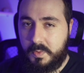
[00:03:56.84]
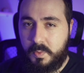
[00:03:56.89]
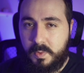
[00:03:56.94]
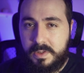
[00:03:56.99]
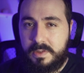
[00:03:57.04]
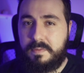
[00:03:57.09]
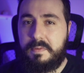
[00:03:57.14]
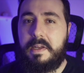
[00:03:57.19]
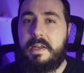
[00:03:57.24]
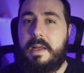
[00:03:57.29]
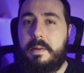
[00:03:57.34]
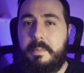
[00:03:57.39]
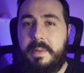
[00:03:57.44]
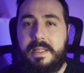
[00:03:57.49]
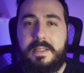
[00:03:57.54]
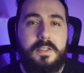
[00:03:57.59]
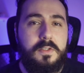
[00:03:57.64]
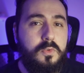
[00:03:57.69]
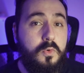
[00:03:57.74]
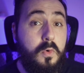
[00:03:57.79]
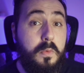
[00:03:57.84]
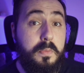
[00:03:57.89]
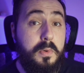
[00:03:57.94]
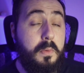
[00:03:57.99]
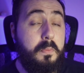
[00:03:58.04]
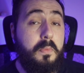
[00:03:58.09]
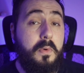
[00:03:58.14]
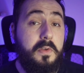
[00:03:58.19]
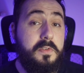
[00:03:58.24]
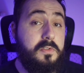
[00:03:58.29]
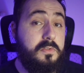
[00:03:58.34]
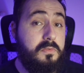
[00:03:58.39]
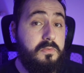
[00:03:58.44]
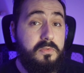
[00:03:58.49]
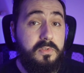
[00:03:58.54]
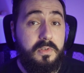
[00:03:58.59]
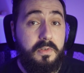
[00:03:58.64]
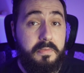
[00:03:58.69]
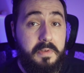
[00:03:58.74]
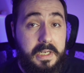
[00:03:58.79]
duas ferramentas com
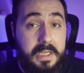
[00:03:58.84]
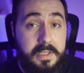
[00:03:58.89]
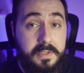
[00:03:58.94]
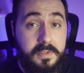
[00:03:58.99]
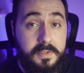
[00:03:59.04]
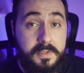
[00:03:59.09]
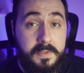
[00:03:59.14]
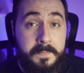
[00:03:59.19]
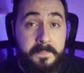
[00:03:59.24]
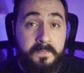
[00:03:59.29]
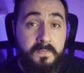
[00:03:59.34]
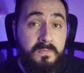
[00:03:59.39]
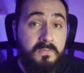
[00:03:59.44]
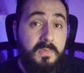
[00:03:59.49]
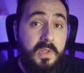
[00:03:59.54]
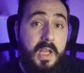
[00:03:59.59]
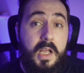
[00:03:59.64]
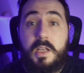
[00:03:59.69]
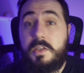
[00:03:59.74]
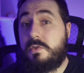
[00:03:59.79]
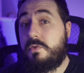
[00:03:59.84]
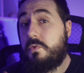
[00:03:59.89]
propósitos diferentes as